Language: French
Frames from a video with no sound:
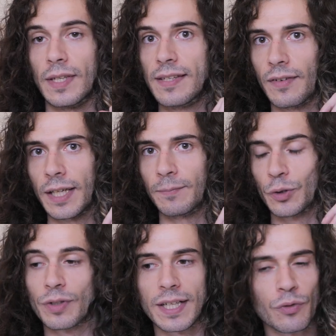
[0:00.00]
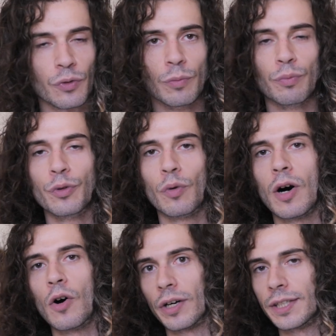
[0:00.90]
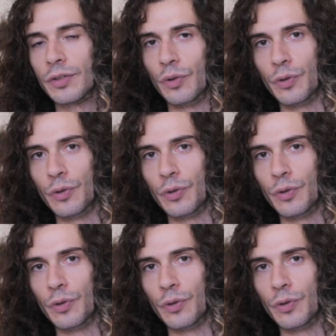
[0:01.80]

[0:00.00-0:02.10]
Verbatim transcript: Et c'est vrai, que de raison de ne plus croire en rien de